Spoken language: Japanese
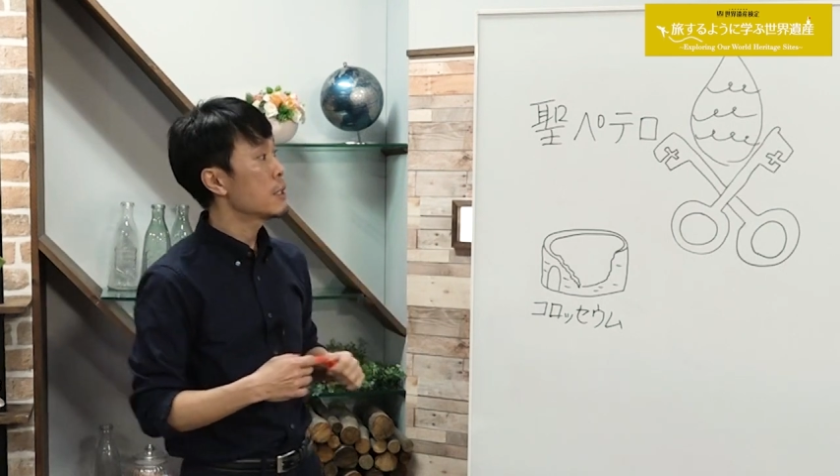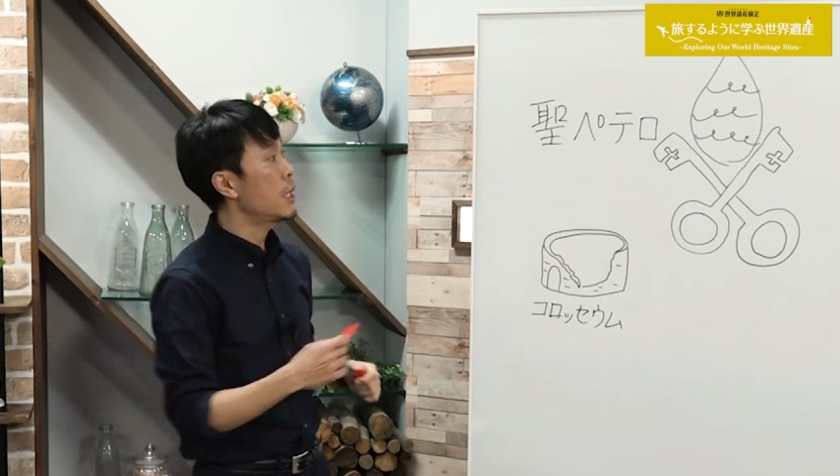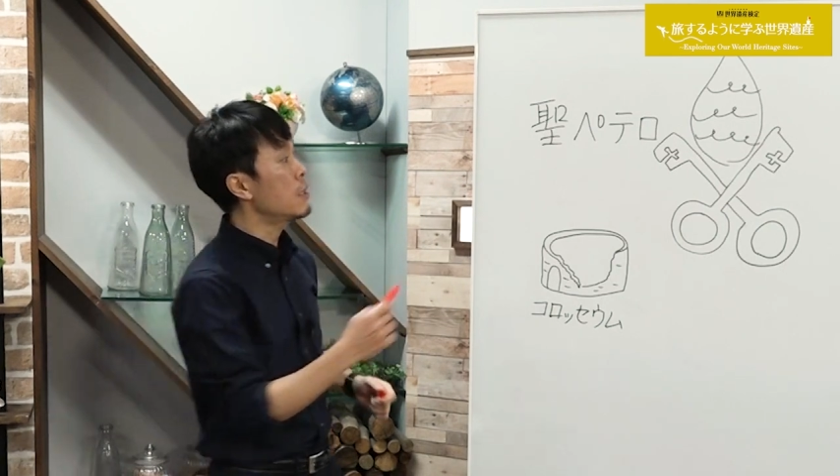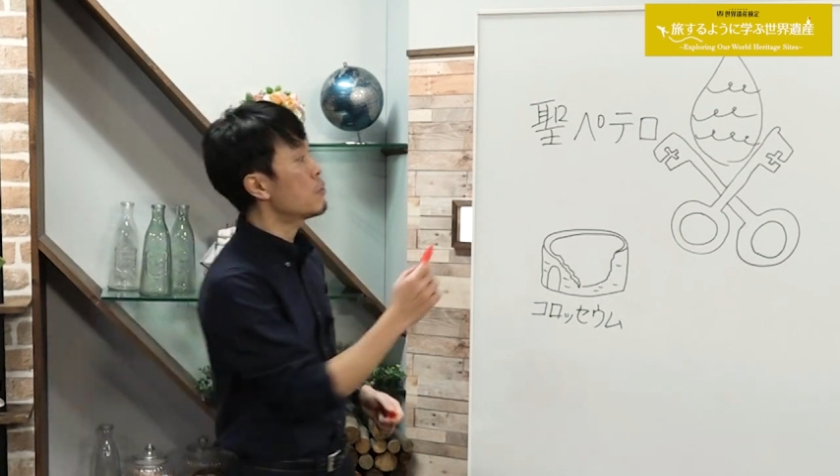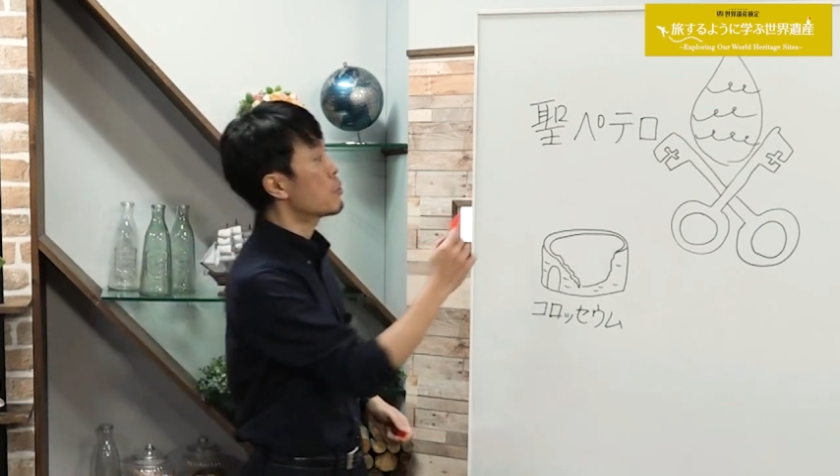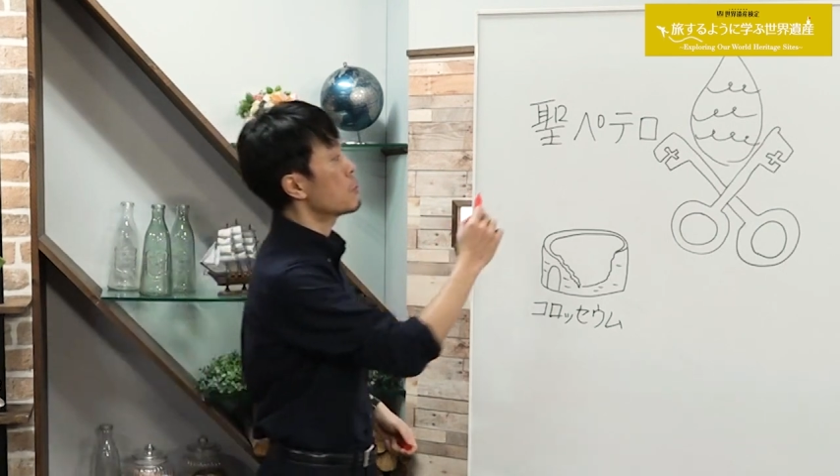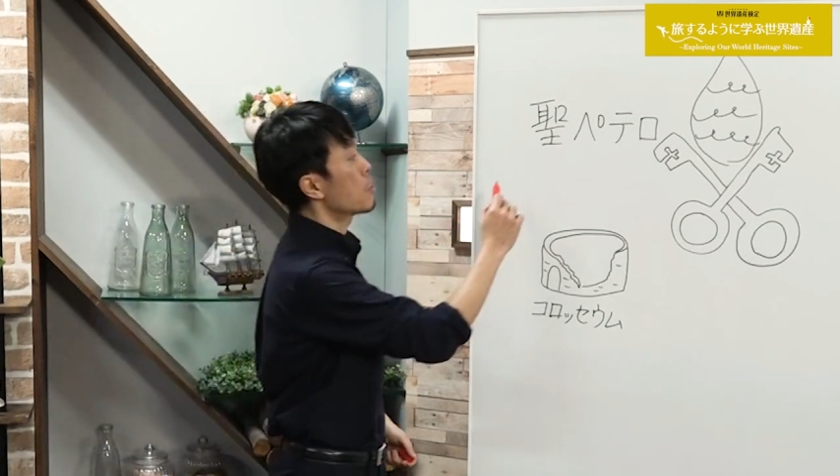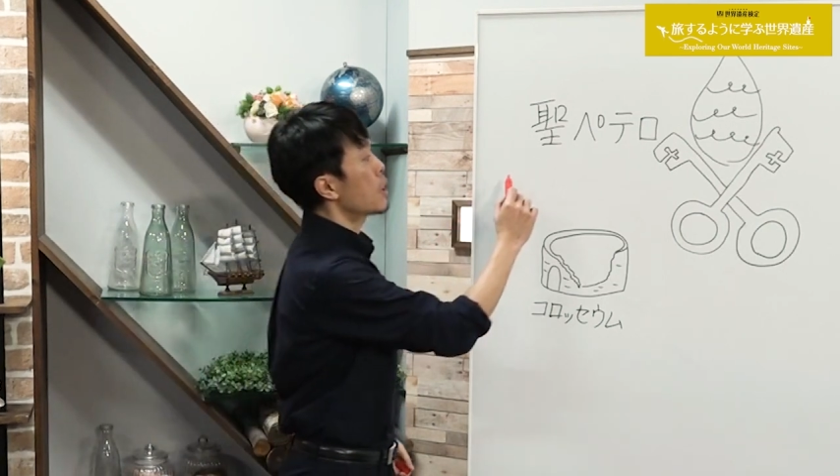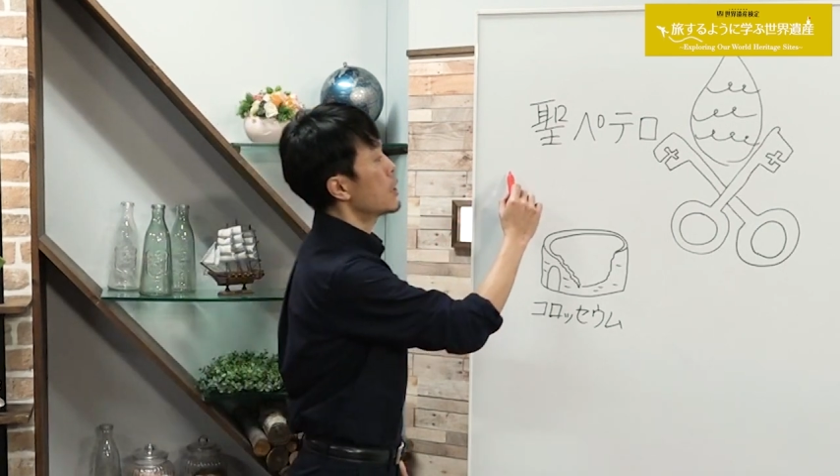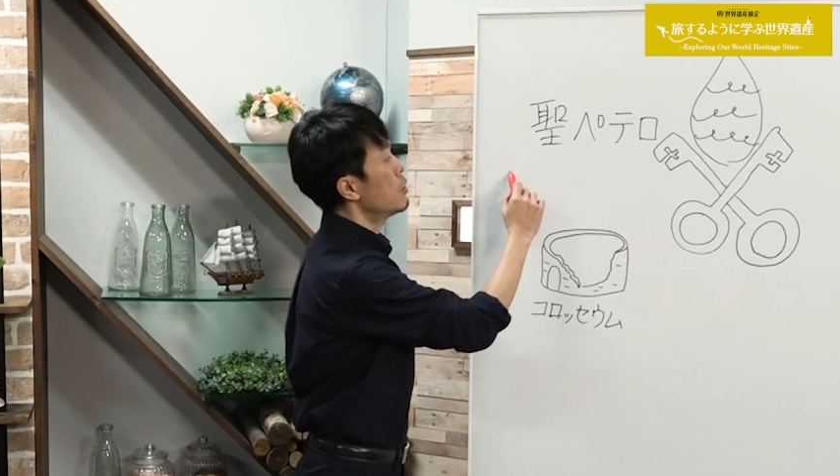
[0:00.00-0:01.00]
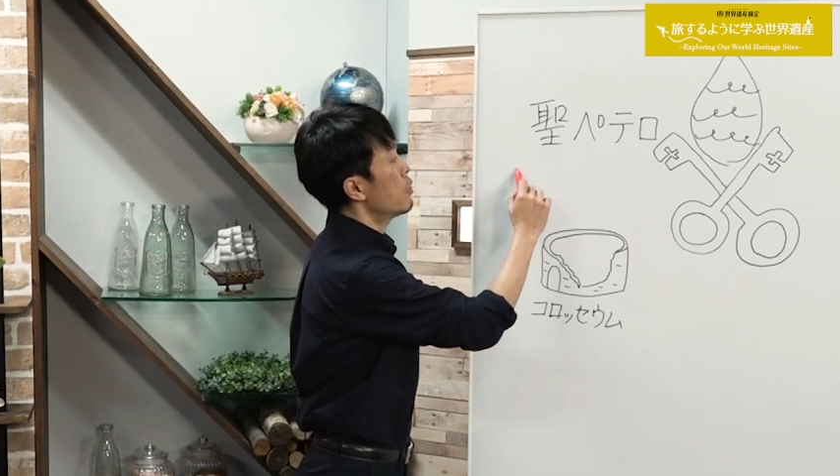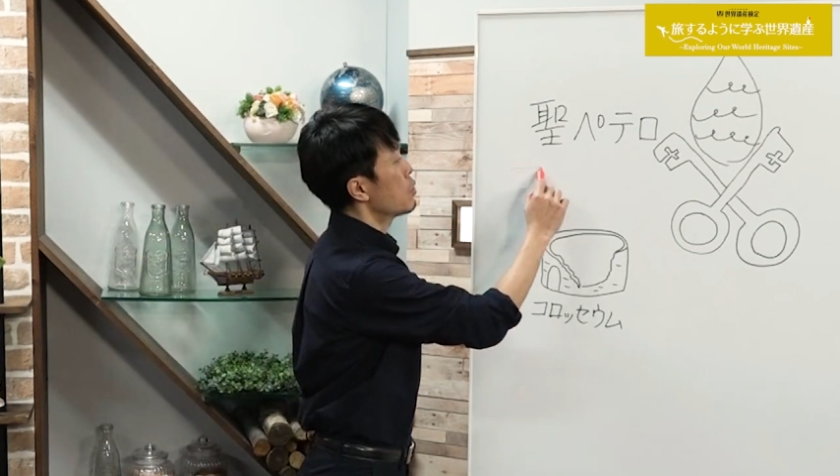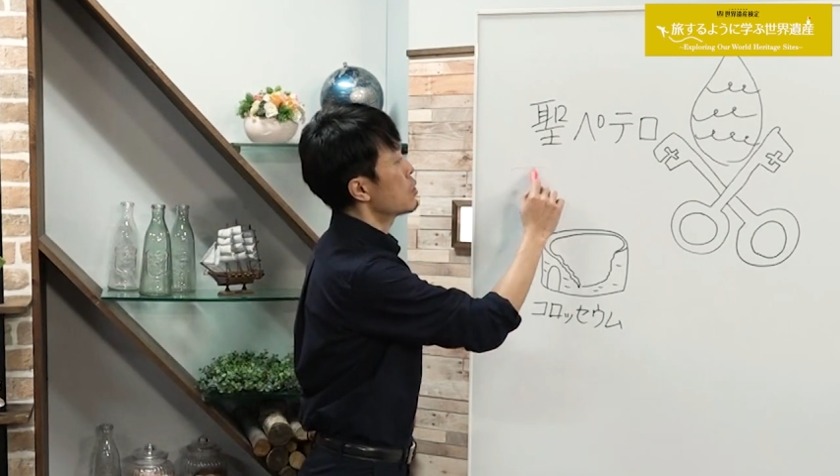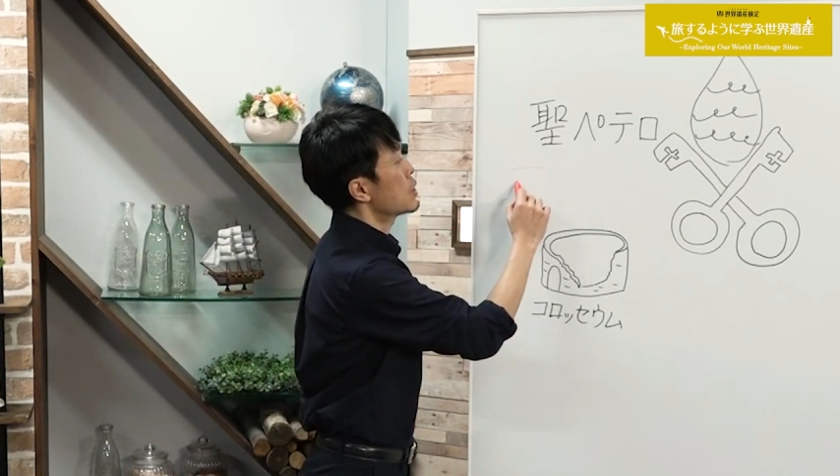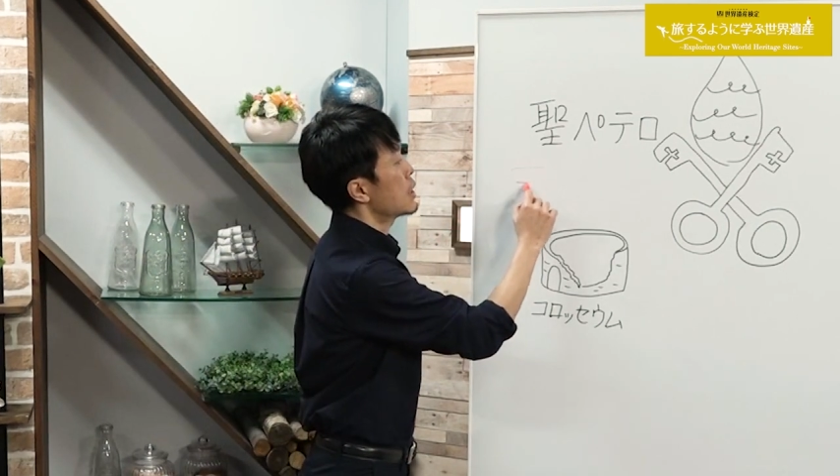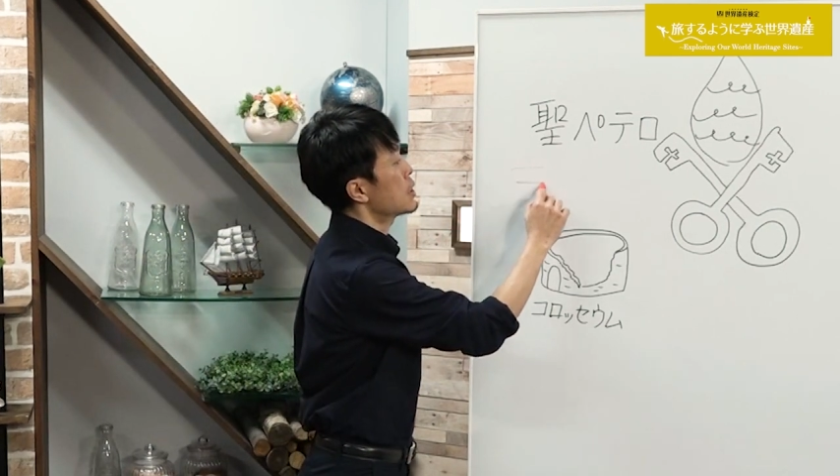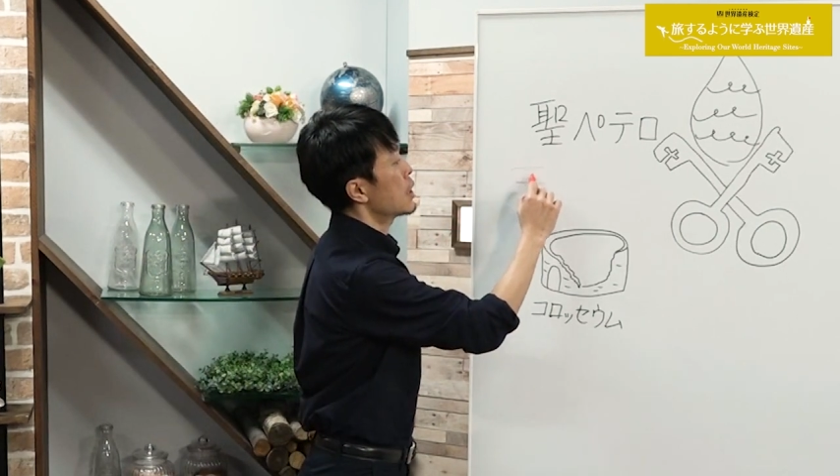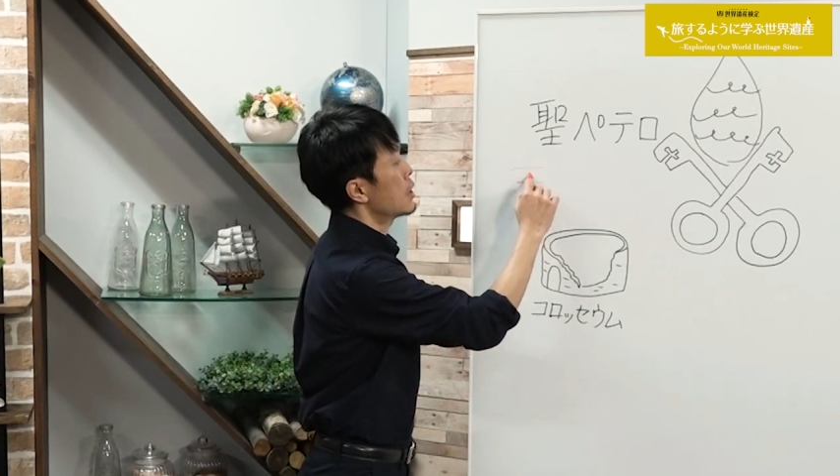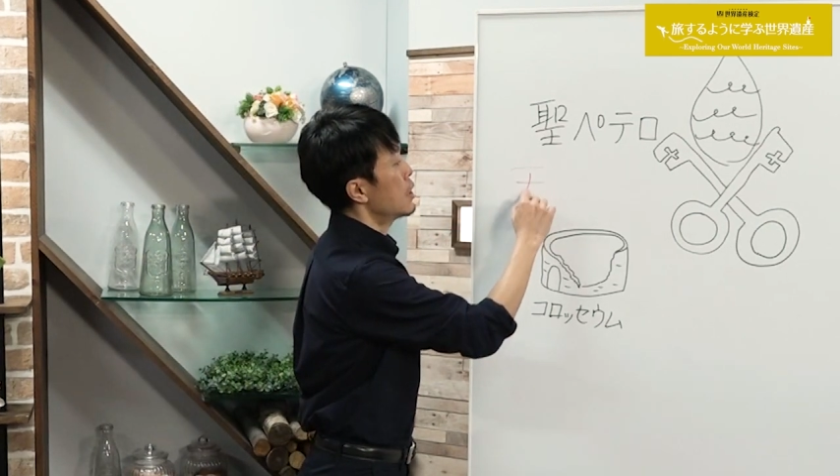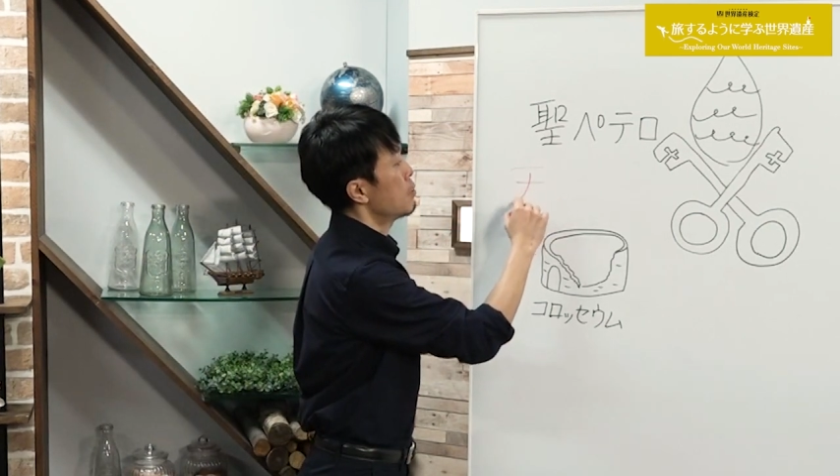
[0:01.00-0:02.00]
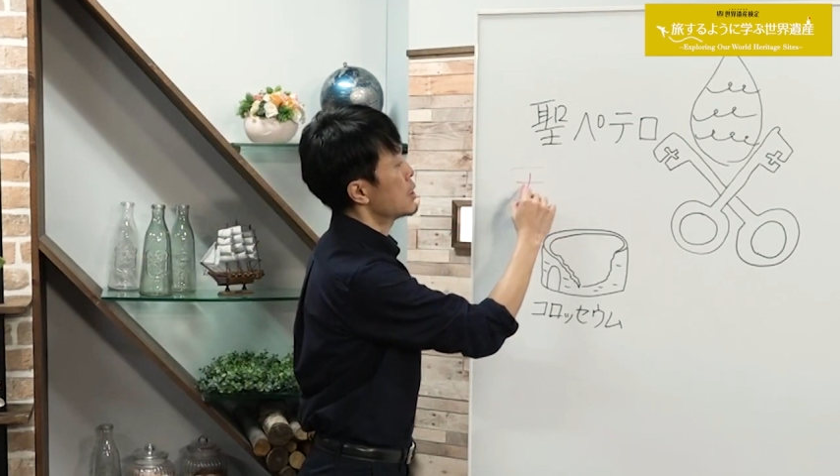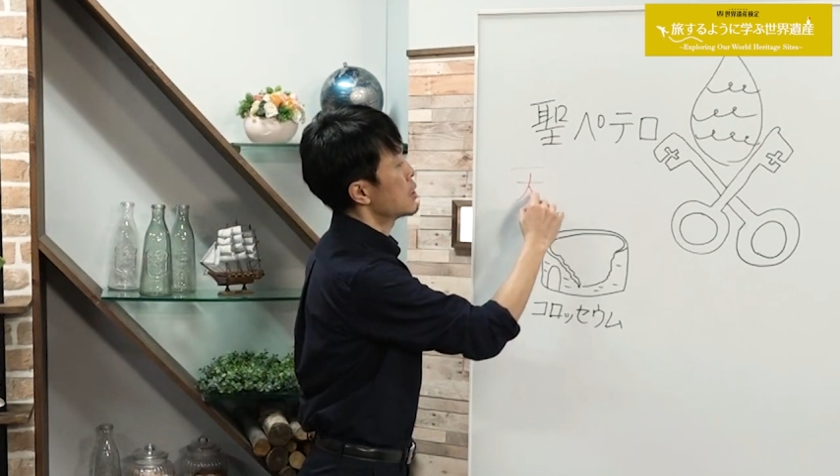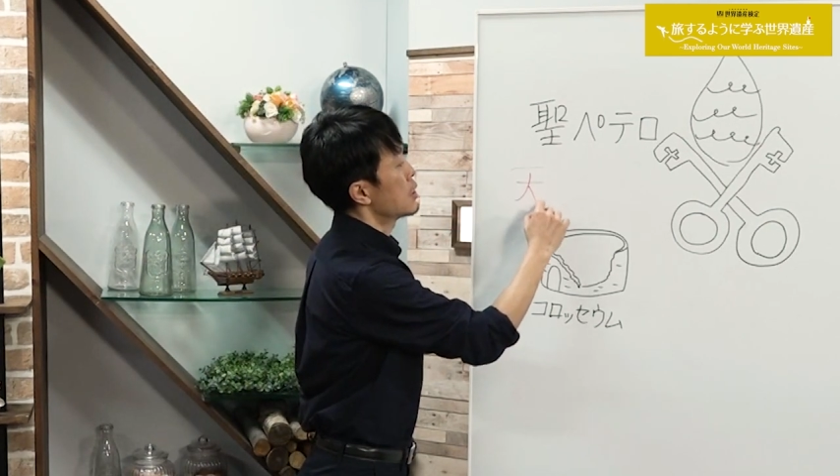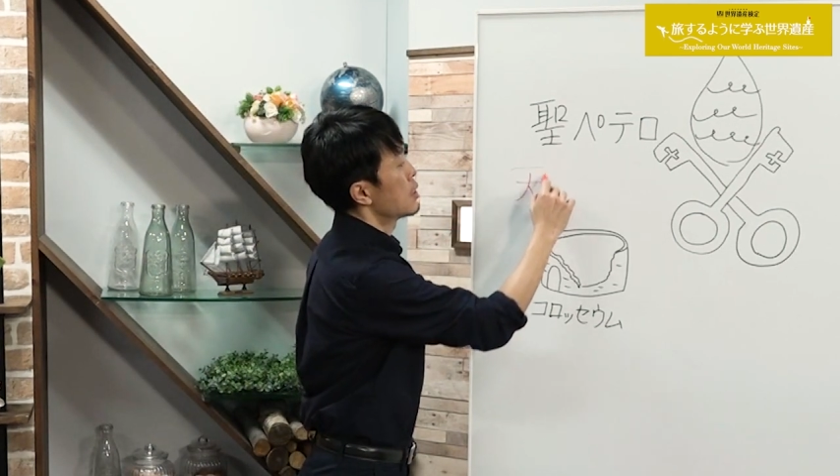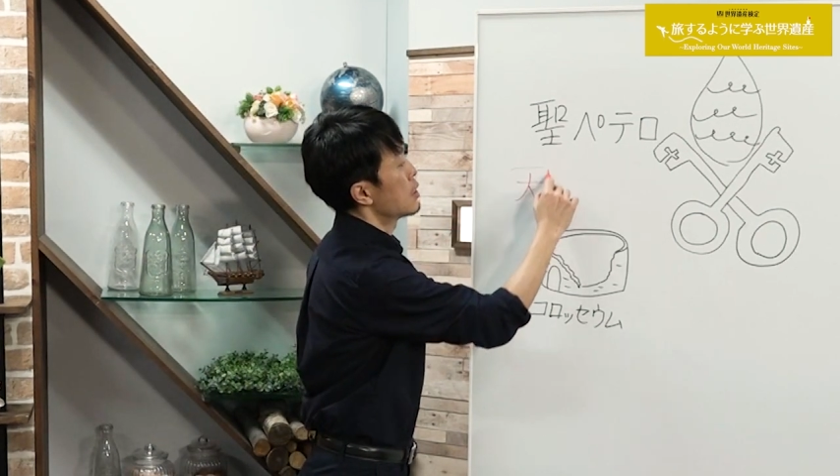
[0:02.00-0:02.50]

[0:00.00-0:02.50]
天国の鍵を授かっています。